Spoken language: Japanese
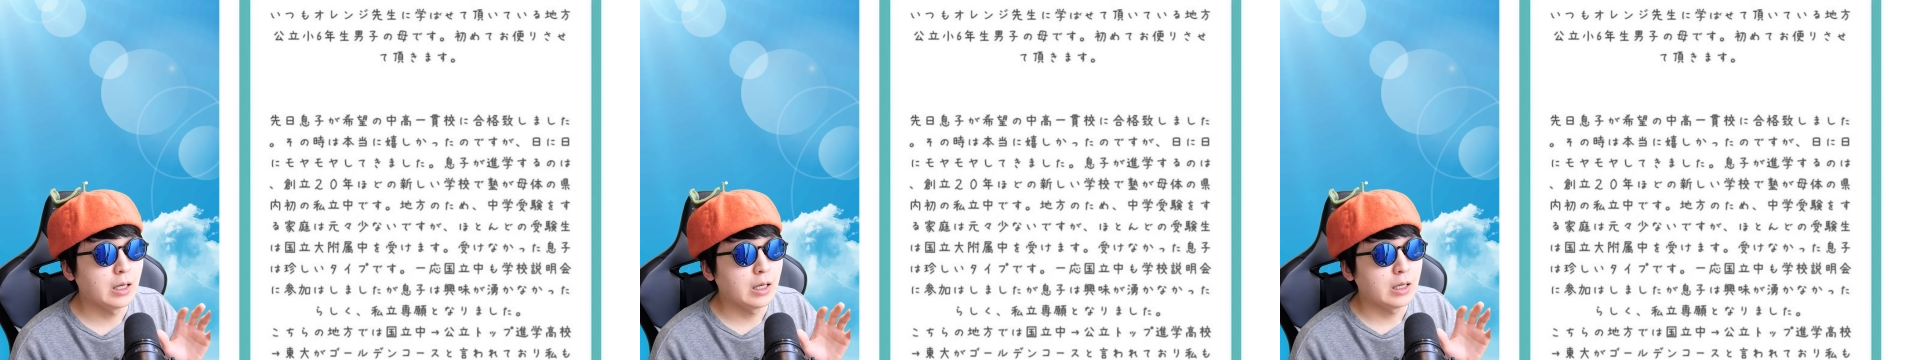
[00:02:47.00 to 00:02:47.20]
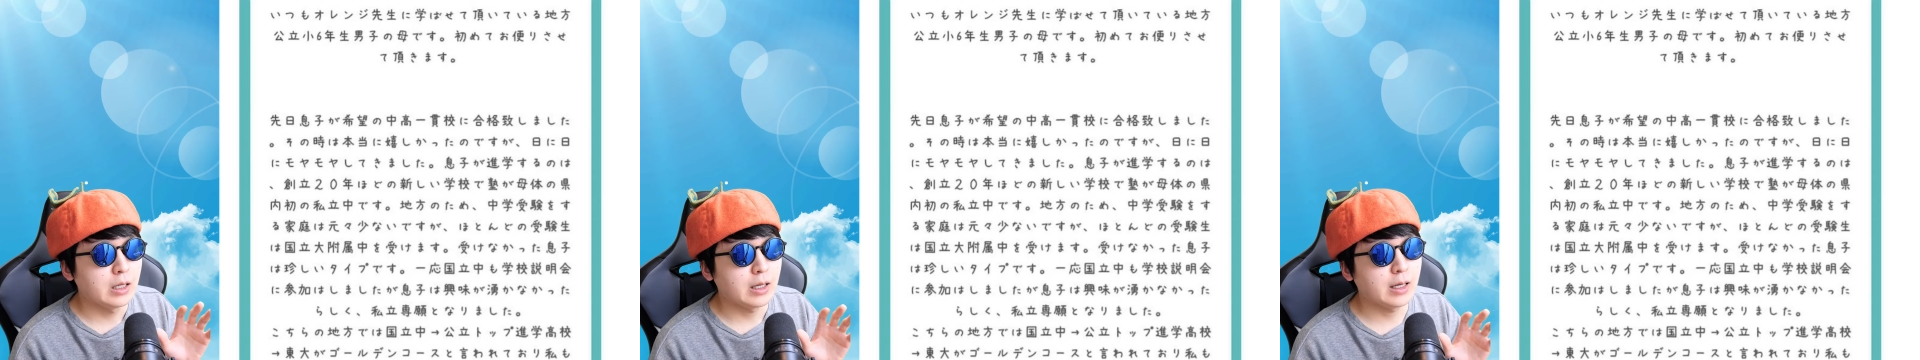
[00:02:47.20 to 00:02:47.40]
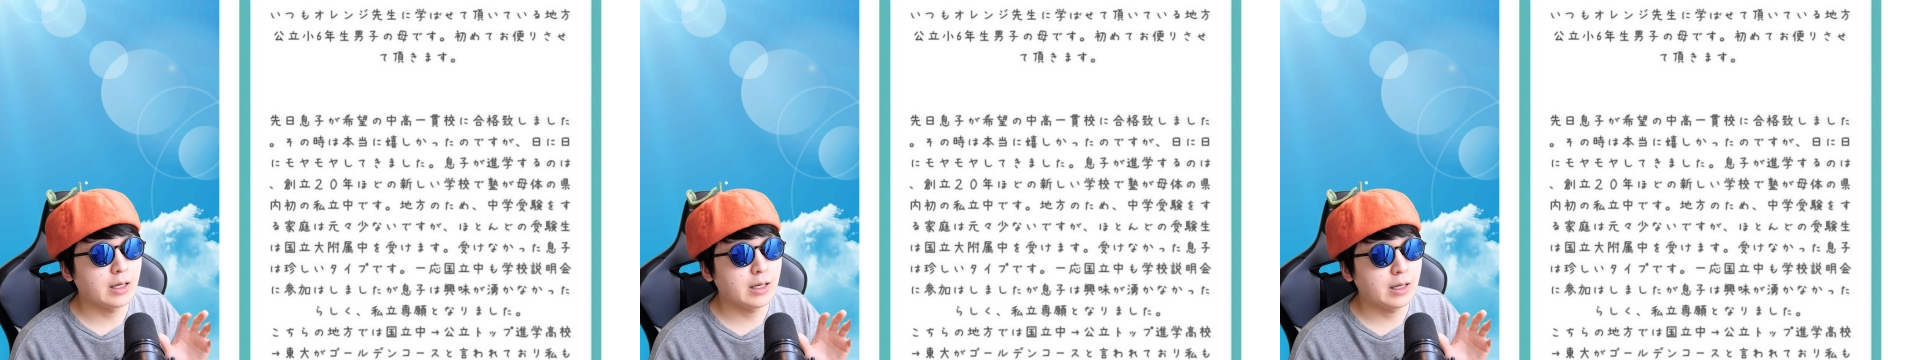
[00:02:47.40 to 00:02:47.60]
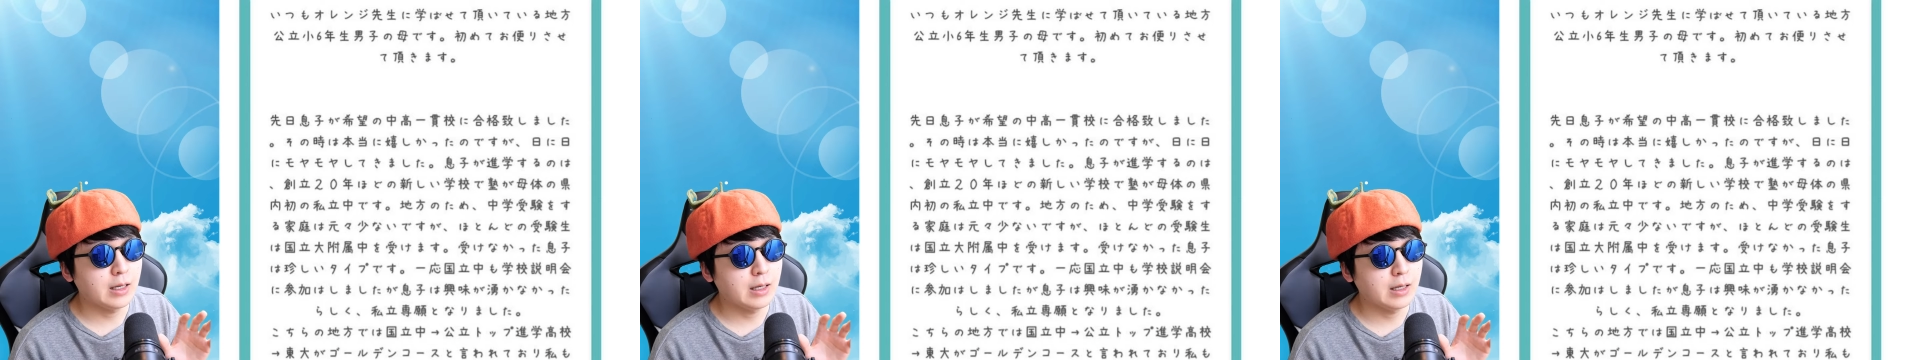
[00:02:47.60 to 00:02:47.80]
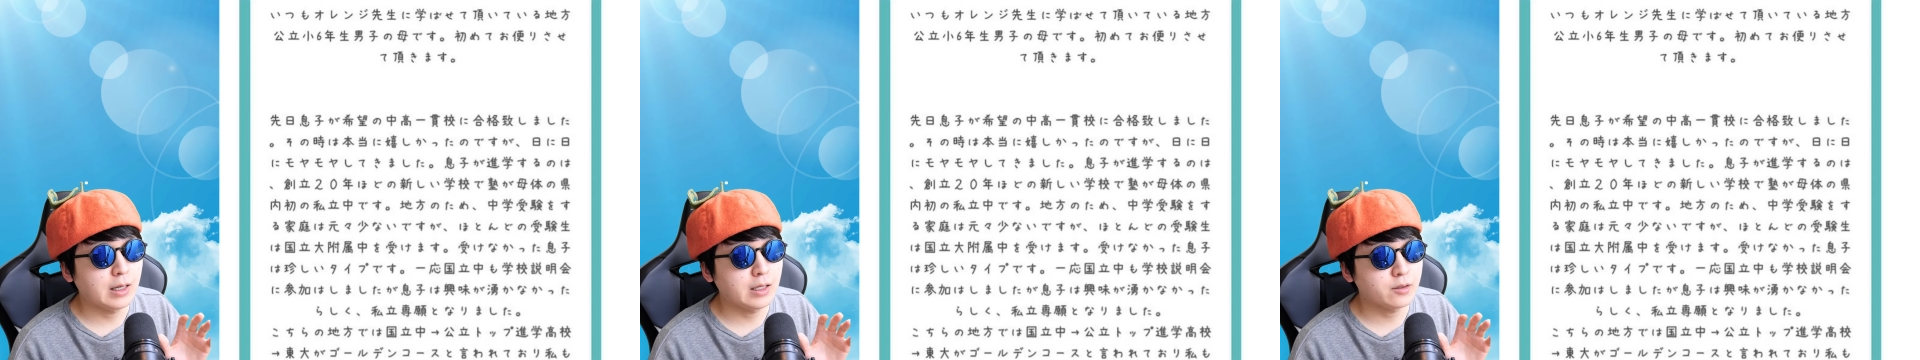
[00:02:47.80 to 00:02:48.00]

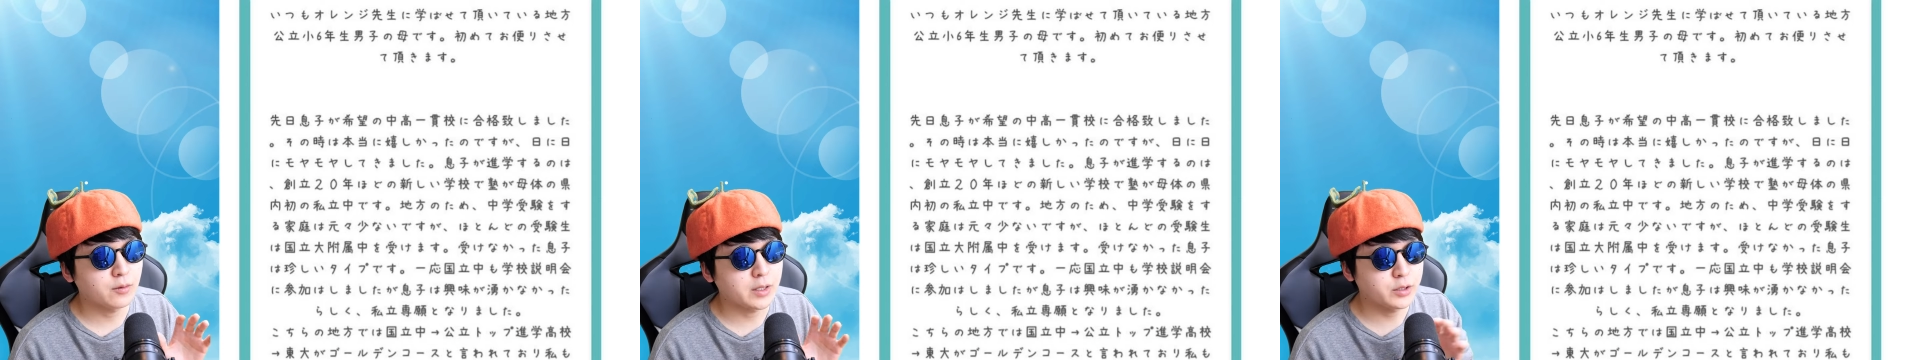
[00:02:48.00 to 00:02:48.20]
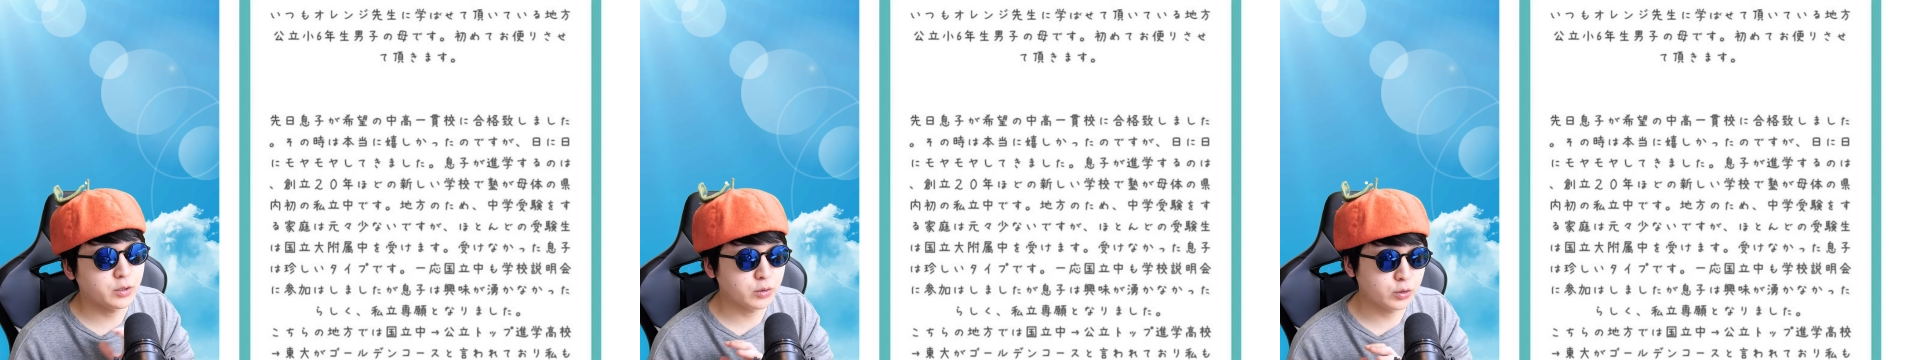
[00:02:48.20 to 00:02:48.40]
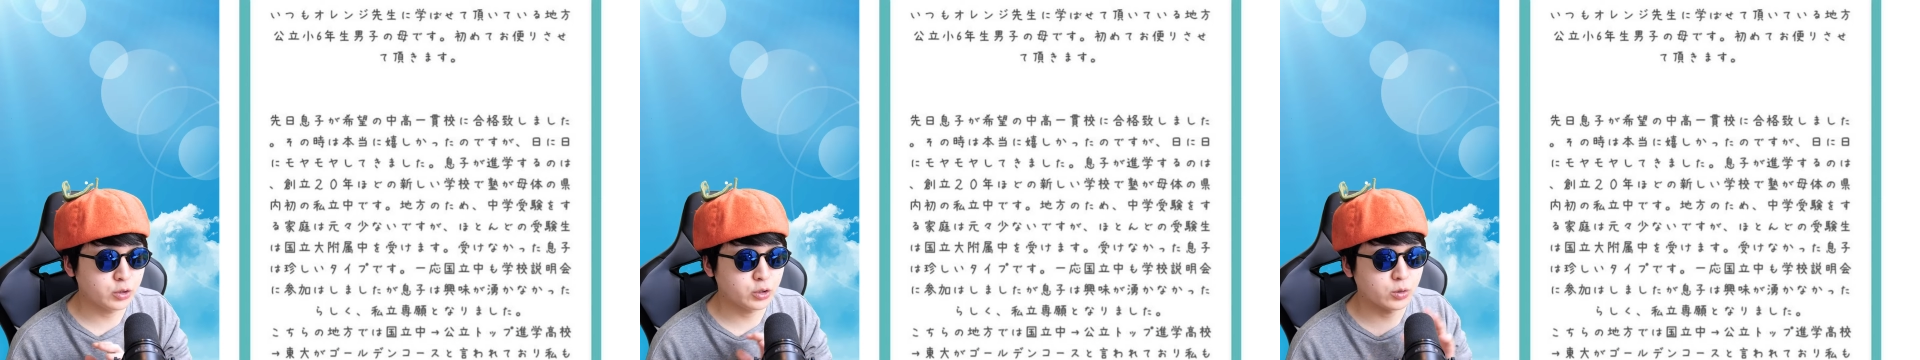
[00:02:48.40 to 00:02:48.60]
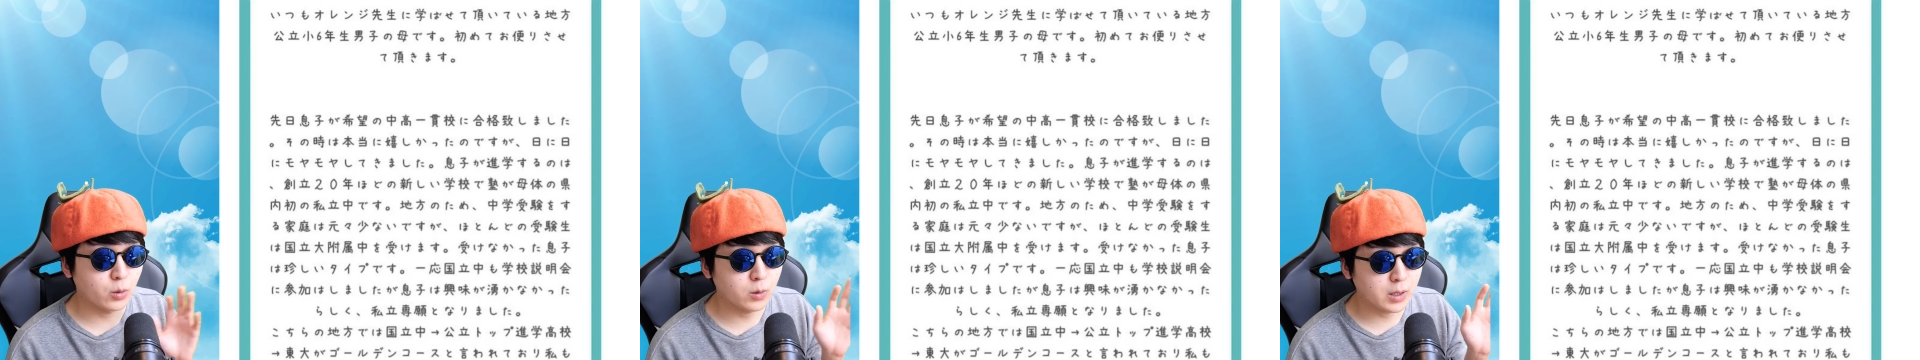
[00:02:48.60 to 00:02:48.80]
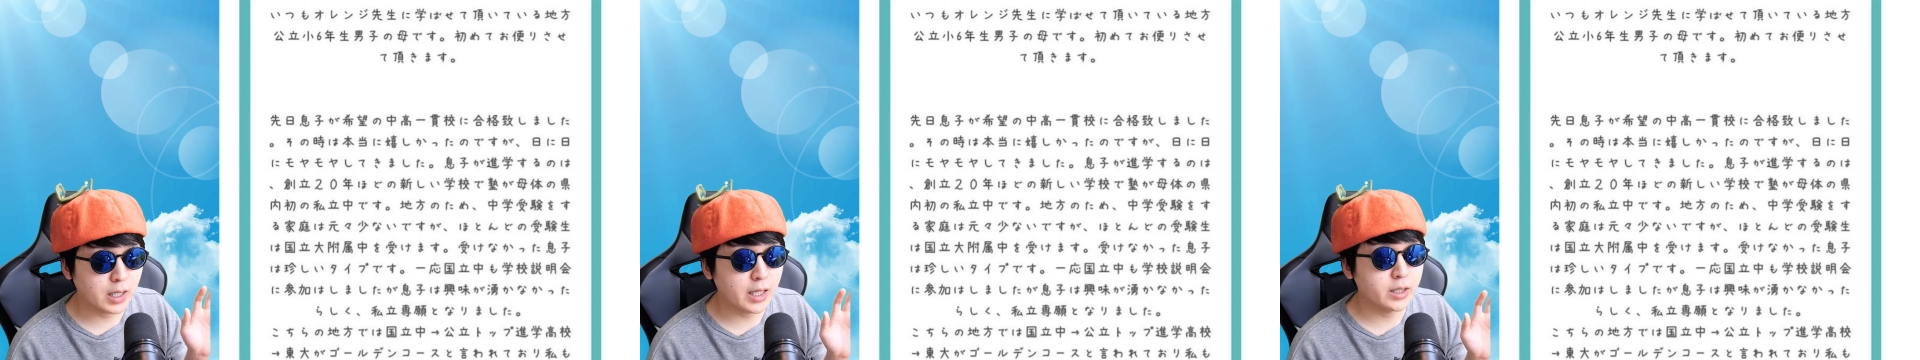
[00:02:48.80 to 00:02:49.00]
ああとは九州北
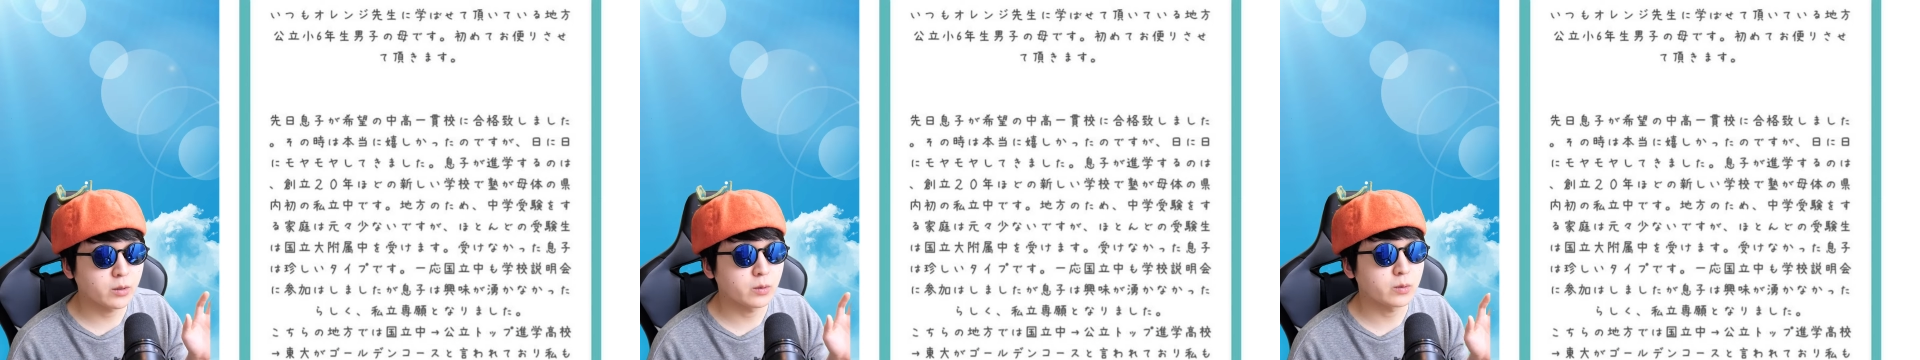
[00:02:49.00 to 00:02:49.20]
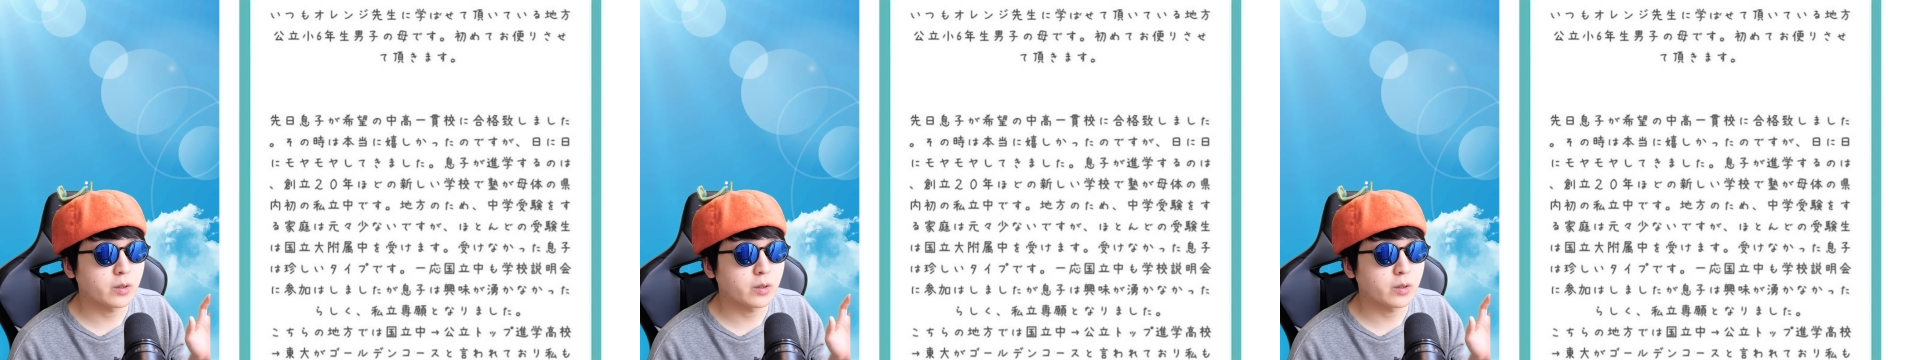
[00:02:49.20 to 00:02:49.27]
海道